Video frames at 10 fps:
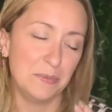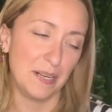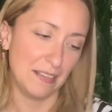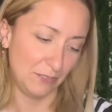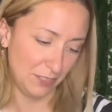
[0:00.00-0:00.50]

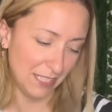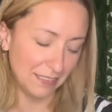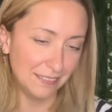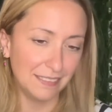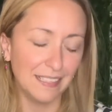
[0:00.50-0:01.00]
parlando di
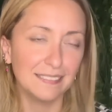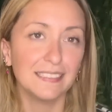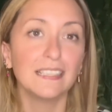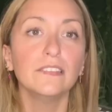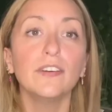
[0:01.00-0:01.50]
tanti tanti
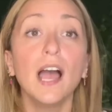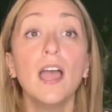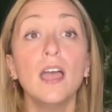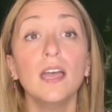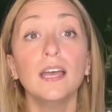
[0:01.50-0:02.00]
anni fa,
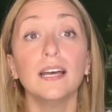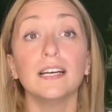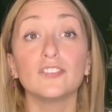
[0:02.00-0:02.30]
eh,